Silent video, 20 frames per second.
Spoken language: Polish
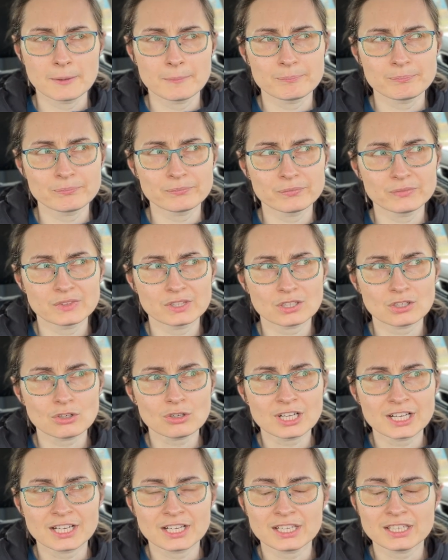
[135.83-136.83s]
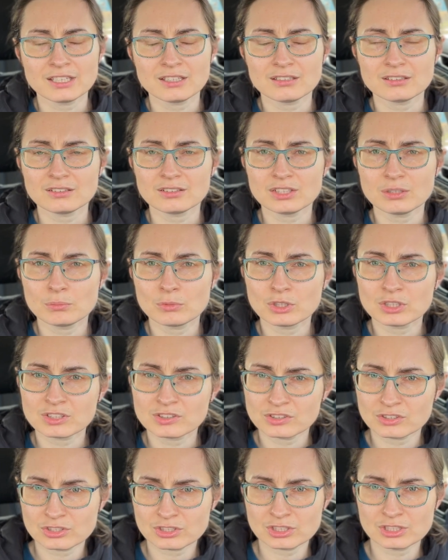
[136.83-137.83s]
Mm, okej, okay, nie mogę
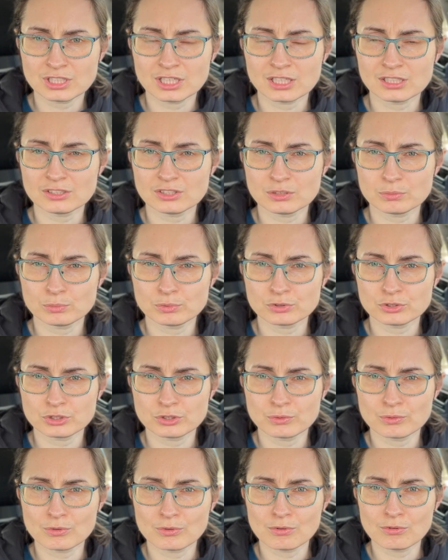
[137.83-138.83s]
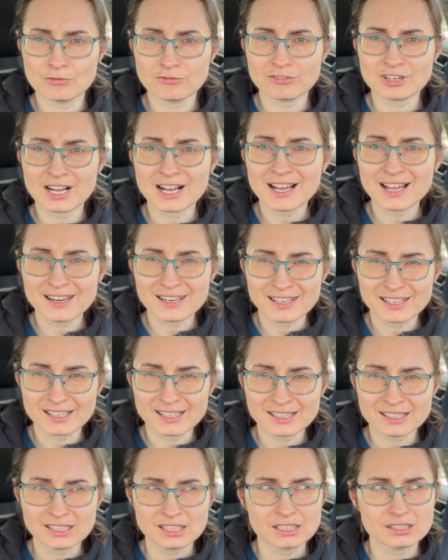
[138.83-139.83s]
zjeść idealnych posiłków,
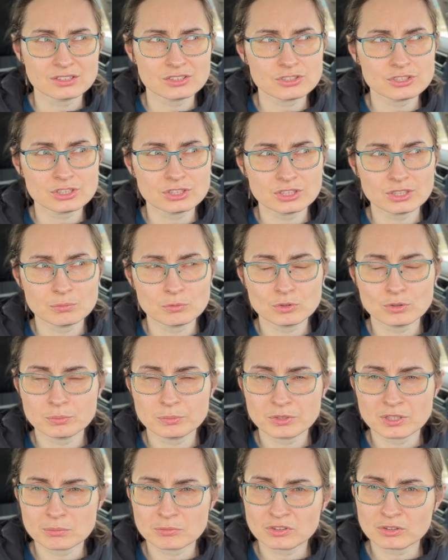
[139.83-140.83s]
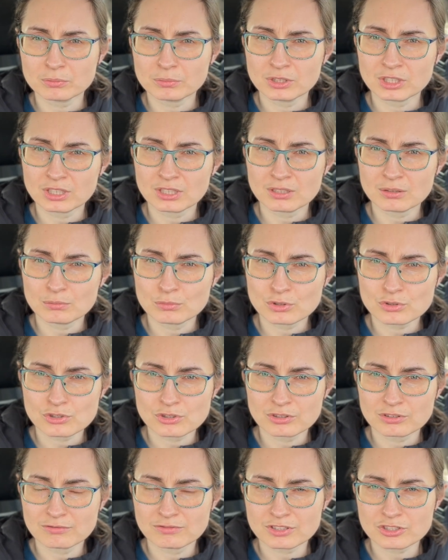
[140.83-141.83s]
ale tydzień temu kupiłam sobie
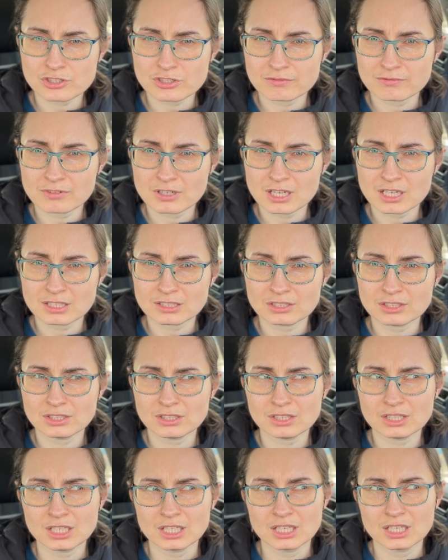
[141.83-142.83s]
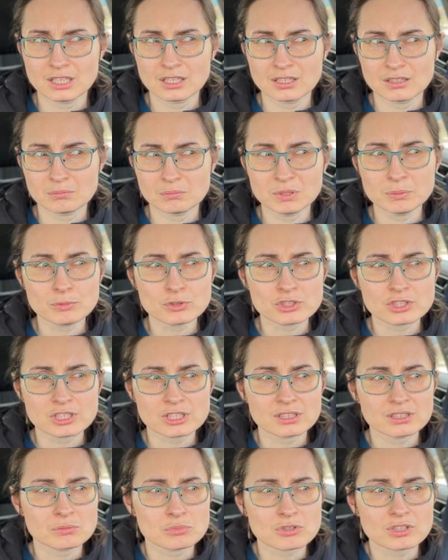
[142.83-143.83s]
mrożone warzywa i mimo,
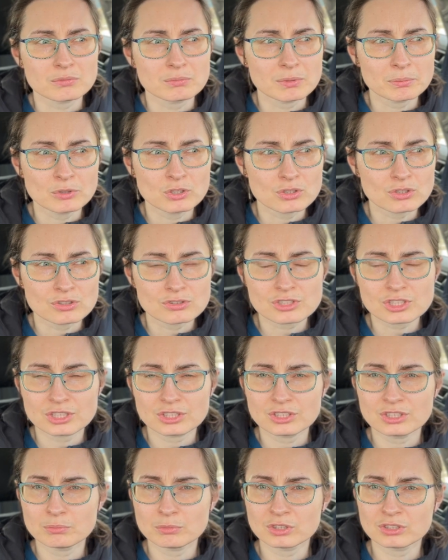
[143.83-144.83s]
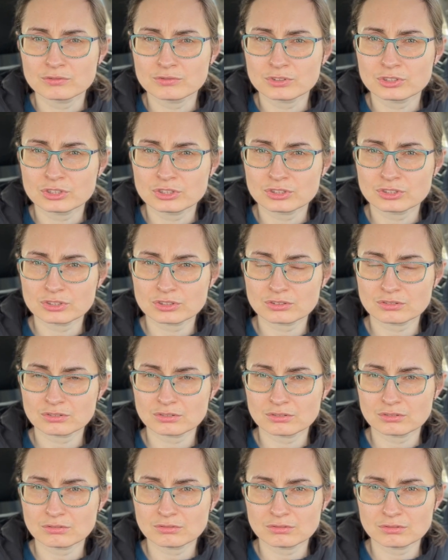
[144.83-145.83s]
że na przykład mam gorączkę i nie mogę wyjść y,
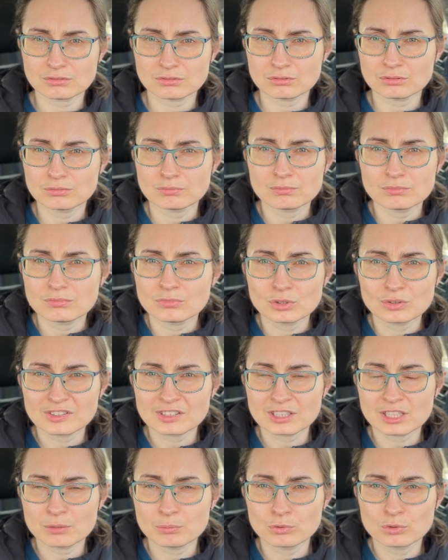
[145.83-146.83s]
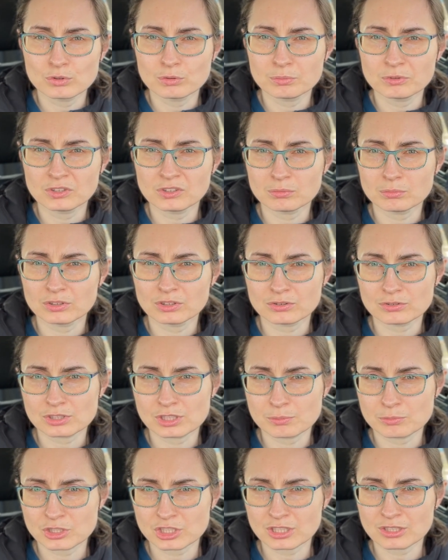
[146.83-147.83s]
y, do sklepu kupić sobie coś
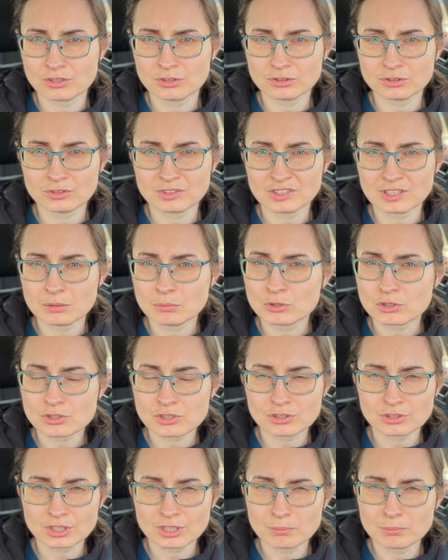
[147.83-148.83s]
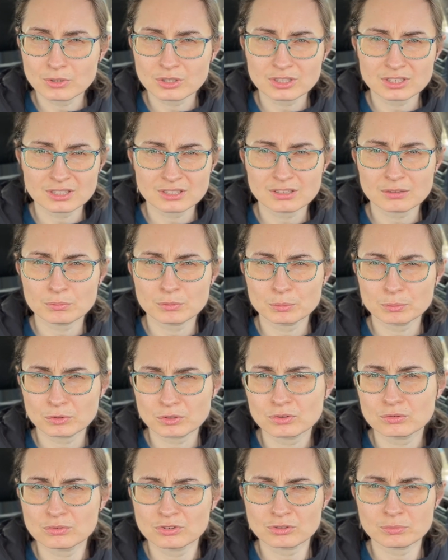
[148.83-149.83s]
lepszego, to z tej mrożonki mogę po
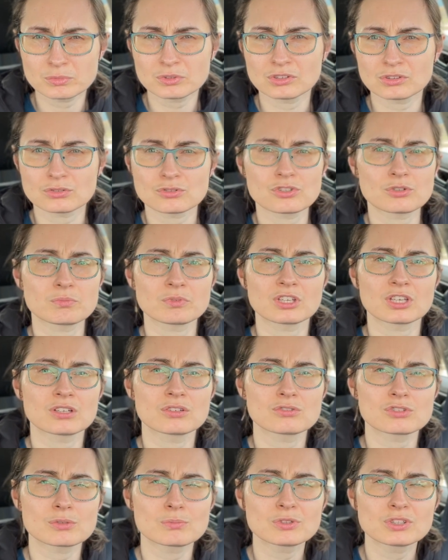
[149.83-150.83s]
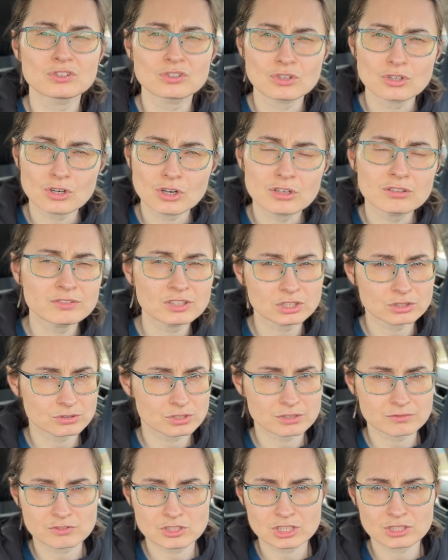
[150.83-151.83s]
prostu zrobić coś szybkiego, żeby cokolwiek
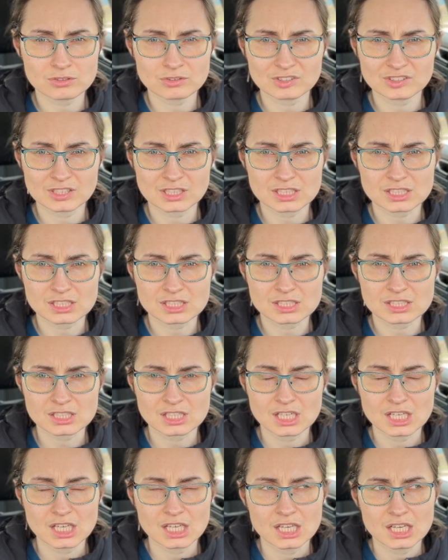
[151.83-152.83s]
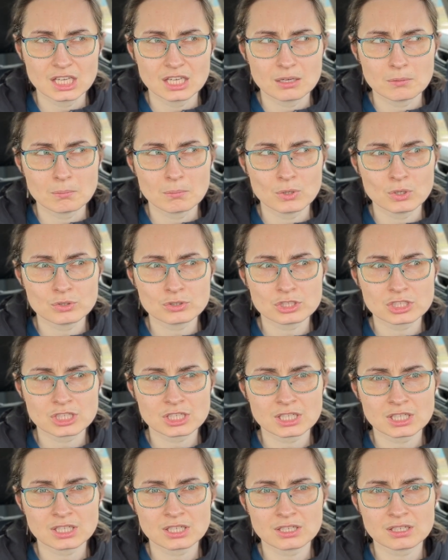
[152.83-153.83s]
odżywczego zjeść.
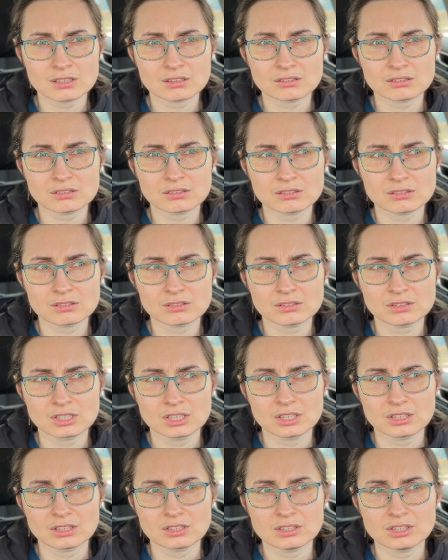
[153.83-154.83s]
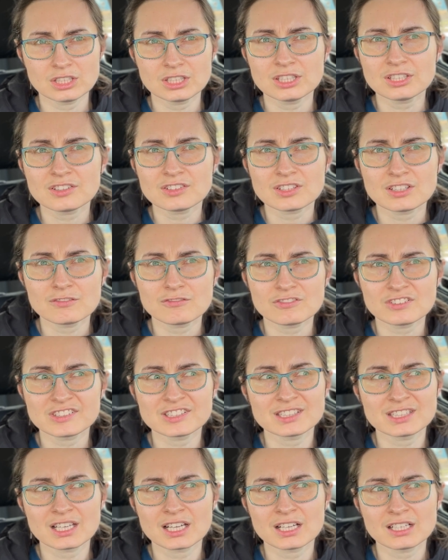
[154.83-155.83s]
Może y, nie jestem w
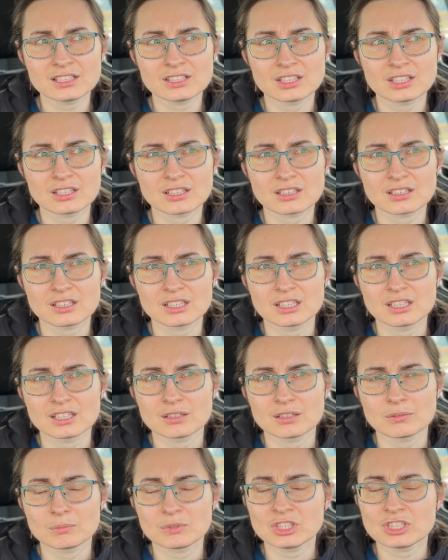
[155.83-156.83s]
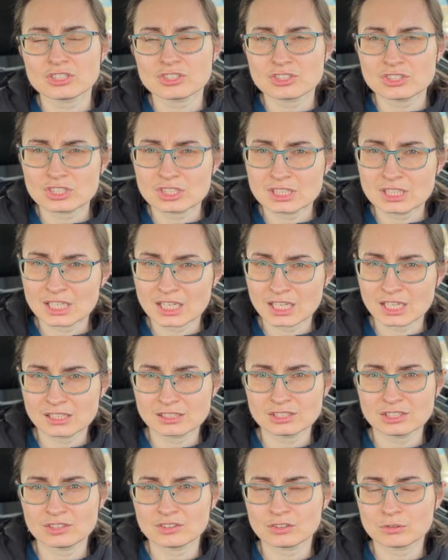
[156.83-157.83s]
stanie jeść
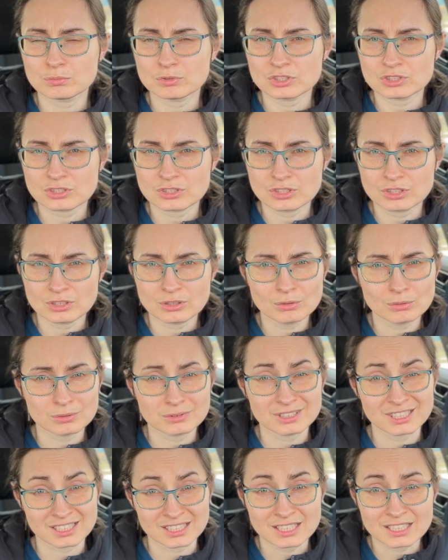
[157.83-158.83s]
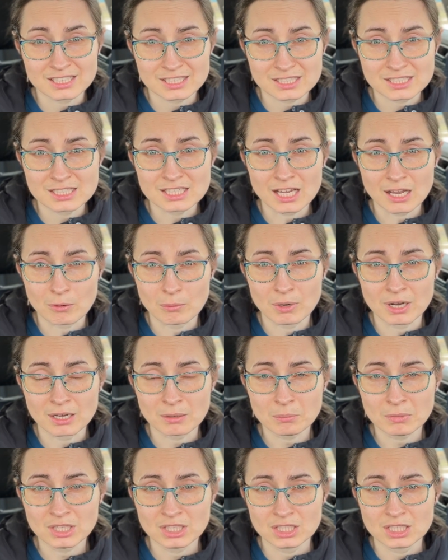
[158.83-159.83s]
idealnie i zrobić treningu tak, jak
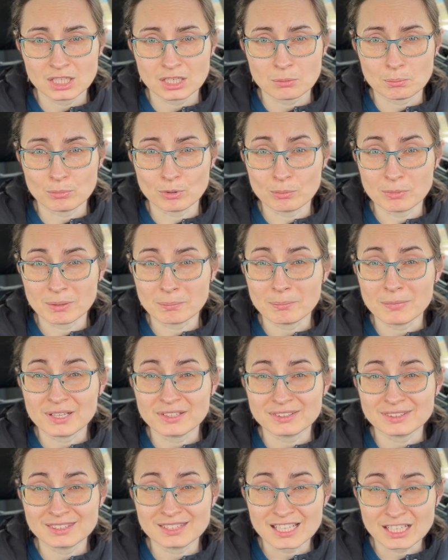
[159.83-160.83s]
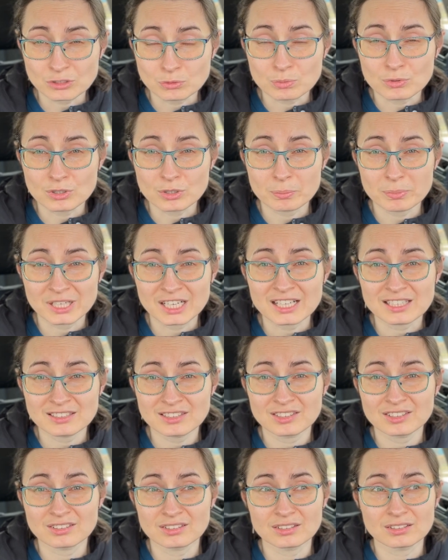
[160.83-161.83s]
chciałam, bo mam natłok
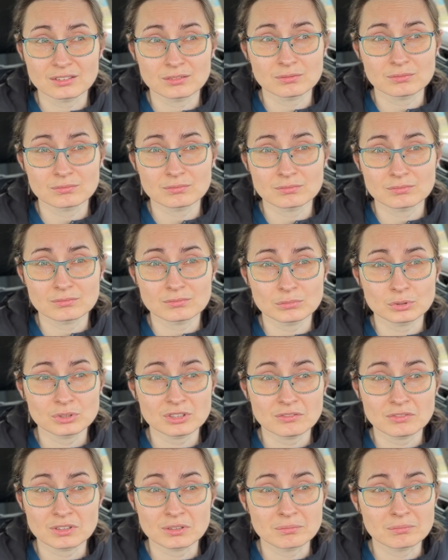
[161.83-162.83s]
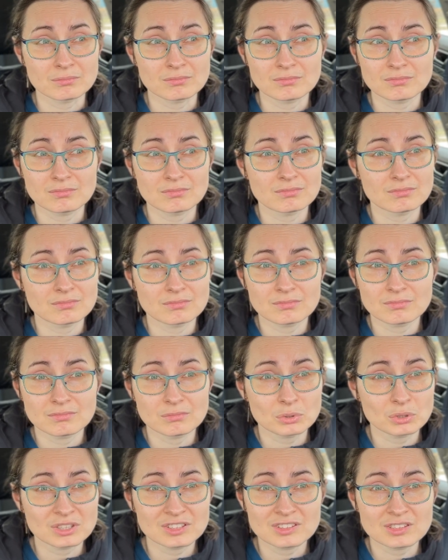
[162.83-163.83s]
pracy, bo nie wiem,
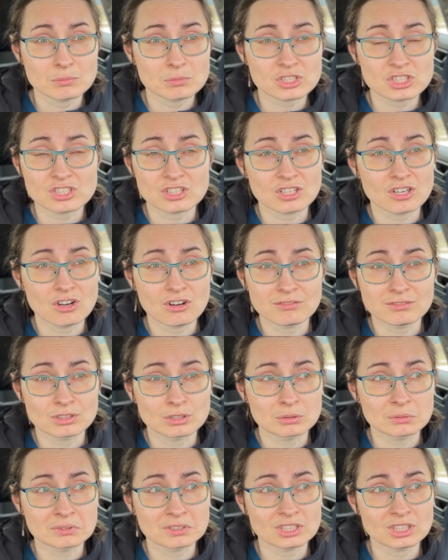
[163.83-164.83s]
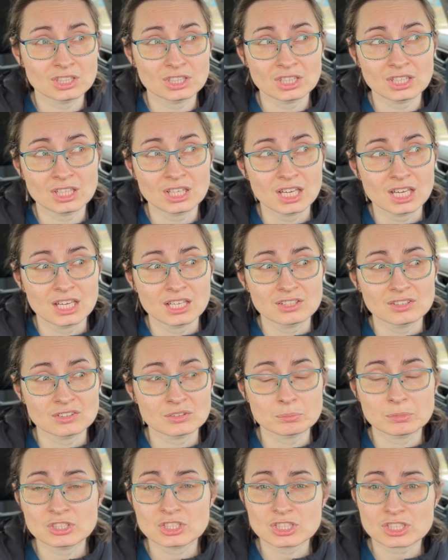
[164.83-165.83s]
bo jestem księgową i
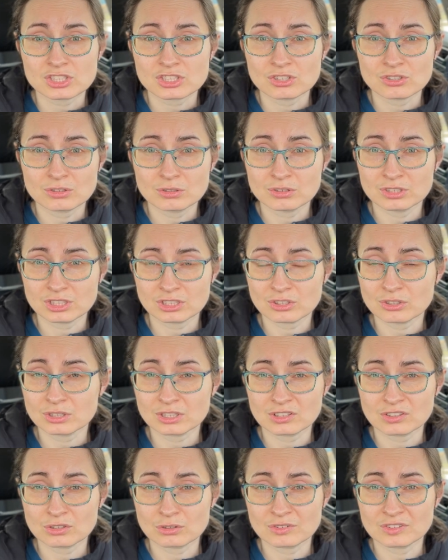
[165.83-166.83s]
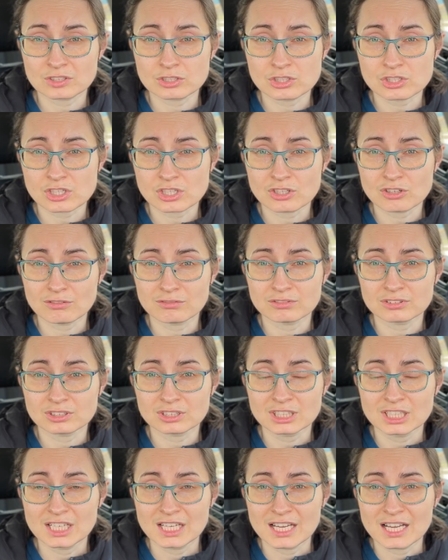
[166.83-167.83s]
zbliża się okres rozliczeniowy,
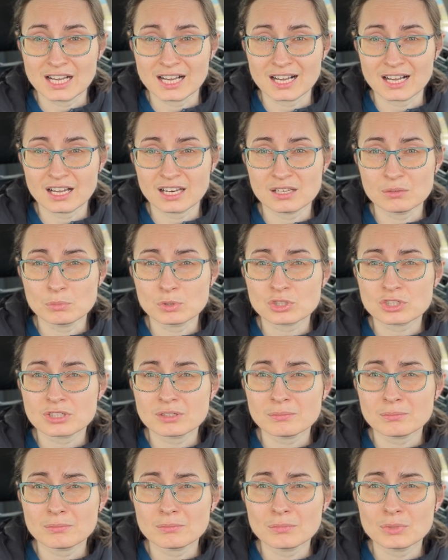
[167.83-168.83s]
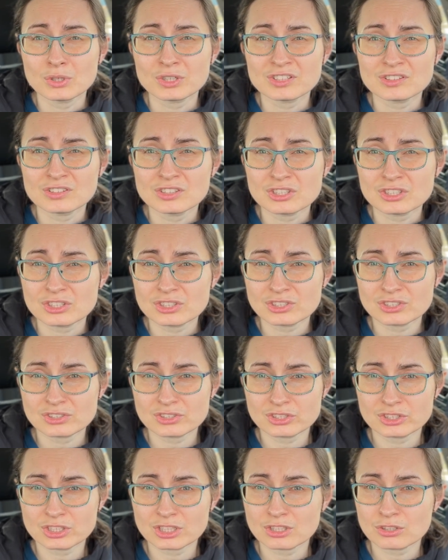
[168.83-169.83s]
ale może mogę zjeść
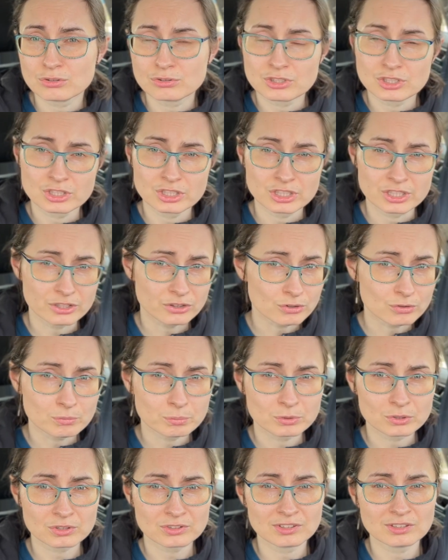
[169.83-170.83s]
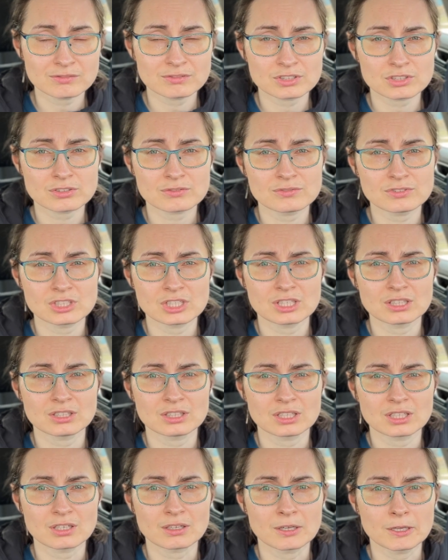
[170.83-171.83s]
dzisiaj choć jedną porcję warzyw
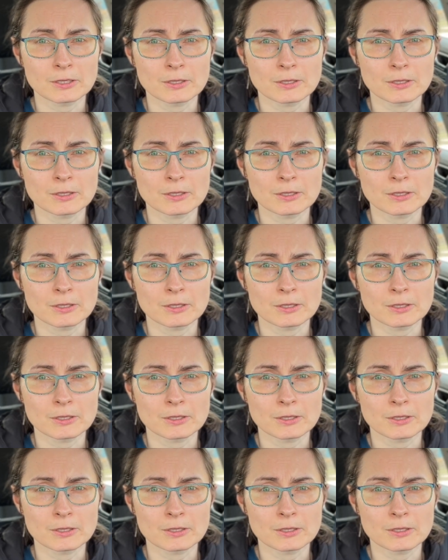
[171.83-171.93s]
dziennie.